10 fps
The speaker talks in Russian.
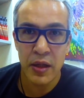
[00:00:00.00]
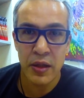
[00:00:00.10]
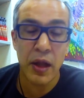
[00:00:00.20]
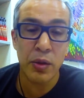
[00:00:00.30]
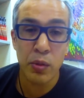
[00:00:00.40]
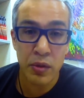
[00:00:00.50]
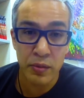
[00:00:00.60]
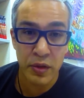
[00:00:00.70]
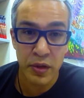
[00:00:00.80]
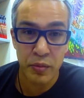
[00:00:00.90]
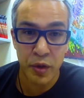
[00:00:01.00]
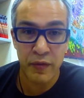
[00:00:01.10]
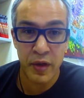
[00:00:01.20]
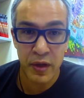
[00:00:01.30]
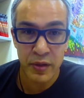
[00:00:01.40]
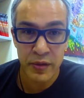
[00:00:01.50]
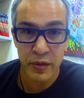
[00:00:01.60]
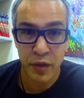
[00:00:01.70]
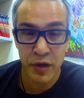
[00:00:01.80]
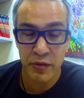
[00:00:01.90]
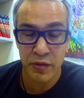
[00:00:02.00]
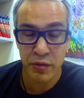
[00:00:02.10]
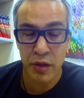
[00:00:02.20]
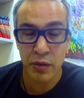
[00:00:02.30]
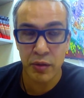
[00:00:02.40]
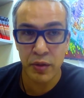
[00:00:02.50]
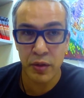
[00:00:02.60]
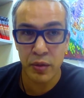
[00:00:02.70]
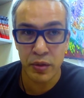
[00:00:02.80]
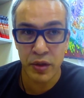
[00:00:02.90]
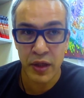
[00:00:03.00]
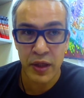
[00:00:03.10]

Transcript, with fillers: налоговые преференции, прежде всего налоговые льготы.